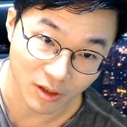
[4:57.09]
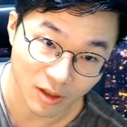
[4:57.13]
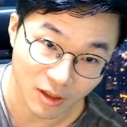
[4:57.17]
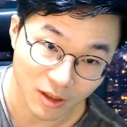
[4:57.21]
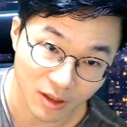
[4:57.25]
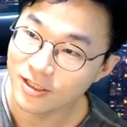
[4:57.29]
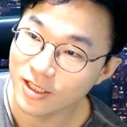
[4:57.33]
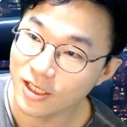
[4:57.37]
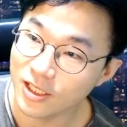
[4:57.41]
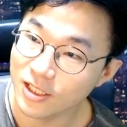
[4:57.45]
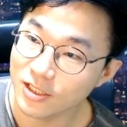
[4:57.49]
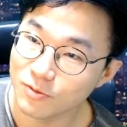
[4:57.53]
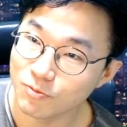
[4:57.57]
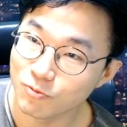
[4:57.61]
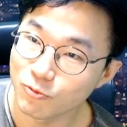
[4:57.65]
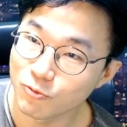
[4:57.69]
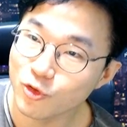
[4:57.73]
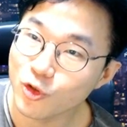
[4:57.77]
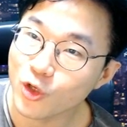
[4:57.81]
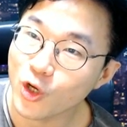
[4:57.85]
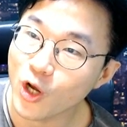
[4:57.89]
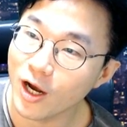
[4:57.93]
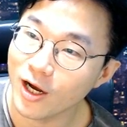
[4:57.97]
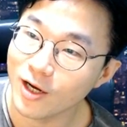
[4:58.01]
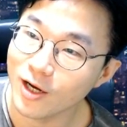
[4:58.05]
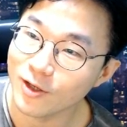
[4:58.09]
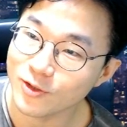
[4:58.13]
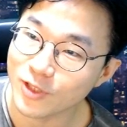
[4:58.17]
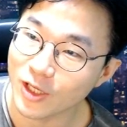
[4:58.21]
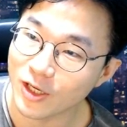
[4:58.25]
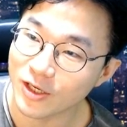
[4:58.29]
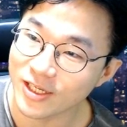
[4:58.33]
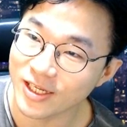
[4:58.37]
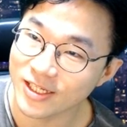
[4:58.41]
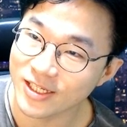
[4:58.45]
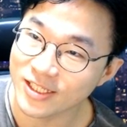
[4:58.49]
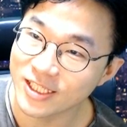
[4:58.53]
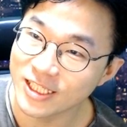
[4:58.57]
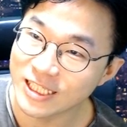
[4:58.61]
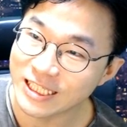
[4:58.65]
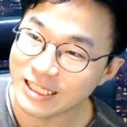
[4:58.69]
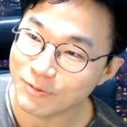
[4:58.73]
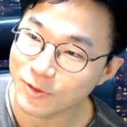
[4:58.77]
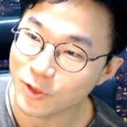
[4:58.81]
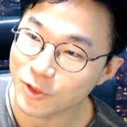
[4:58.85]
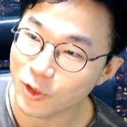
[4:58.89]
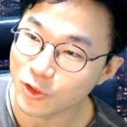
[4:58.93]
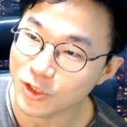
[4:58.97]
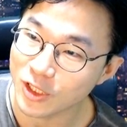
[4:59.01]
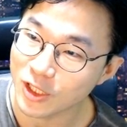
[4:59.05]
이게 물가하고 다르게
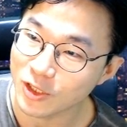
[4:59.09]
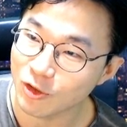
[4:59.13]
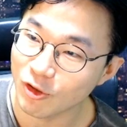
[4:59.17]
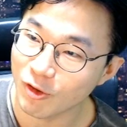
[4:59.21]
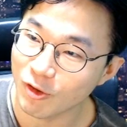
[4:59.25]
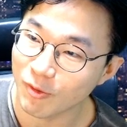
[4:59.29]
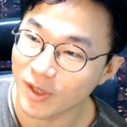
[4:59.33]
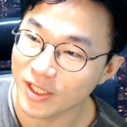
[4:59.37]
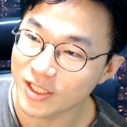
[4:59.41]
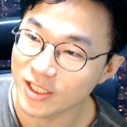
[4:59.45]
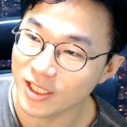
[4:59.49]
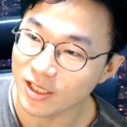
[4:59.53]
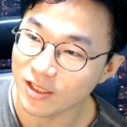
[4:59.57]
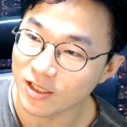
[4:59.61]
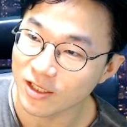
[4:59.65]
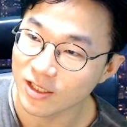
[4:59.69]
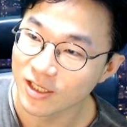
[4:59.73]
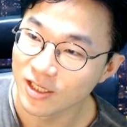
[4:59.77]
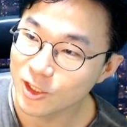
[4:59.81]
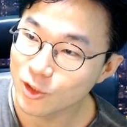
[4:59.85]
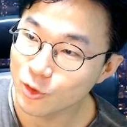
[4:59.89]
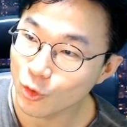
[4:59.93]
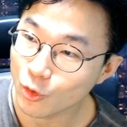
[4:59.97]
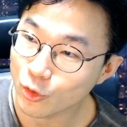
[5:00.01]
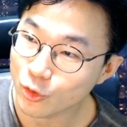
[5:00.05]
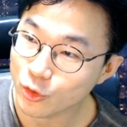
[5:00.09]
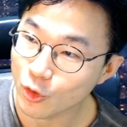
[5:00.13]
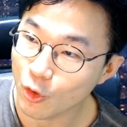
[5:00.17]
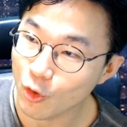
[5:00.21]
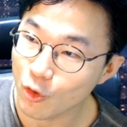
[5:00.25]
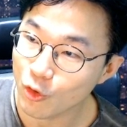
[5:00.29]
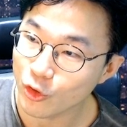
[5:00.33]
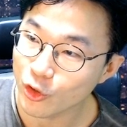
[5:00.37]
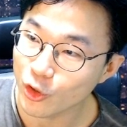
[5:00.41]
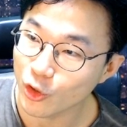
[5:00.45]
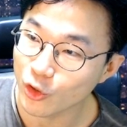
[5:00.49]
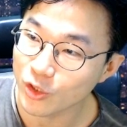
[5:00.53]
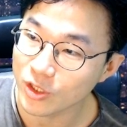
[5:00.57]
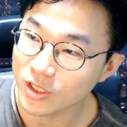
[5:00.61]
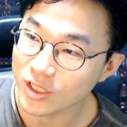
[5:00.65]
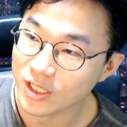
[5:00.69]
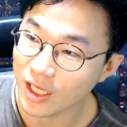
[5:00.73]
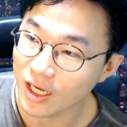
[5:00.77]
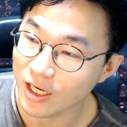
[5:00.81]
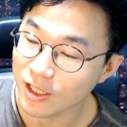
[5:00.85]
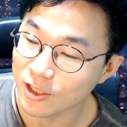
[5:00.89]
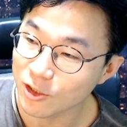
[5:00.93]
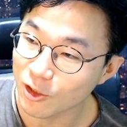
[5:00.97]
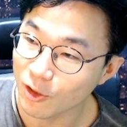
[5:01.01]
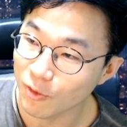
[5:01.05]
GDP 성장률이 만약 지속적으로 여기
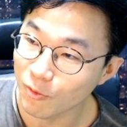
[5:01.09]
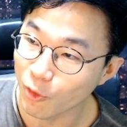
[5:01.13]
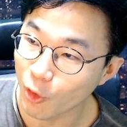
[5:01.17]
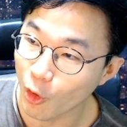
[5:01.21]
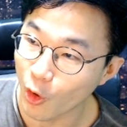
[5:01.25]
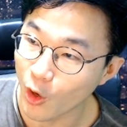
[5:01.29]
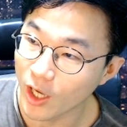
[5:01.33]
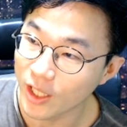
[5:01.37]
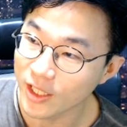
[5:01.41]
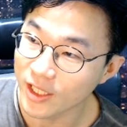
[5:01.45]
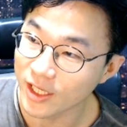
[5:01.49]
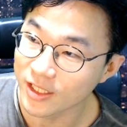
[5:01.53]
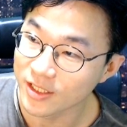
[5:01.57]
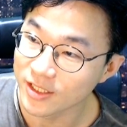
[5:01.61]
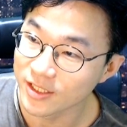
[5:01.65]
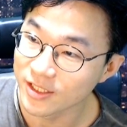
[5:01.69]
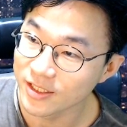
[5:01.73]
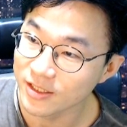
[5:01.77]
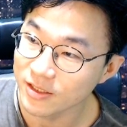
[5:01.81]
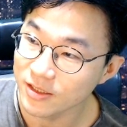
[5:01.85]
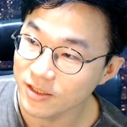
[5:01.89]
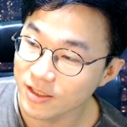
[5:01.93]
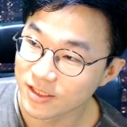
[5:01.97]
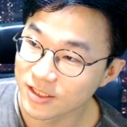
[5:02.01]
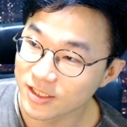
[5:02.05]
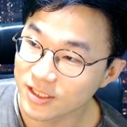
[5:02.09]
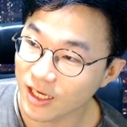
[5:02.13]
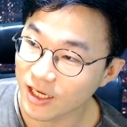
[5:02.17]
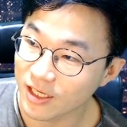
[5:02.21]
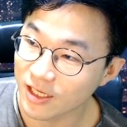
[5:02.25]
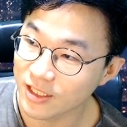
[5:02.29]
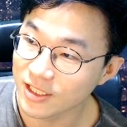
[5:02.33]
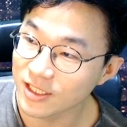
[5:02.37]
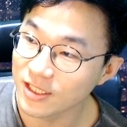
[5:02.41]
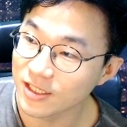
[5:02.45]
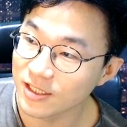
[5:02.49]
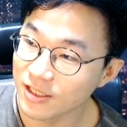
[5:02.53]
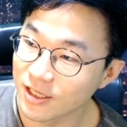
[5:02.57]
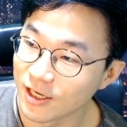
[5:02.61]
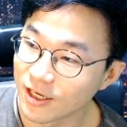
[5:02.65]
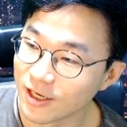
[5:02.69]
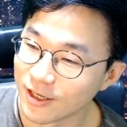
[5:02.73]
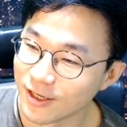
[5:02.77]
있다 그럼 너와 나는 진짜 이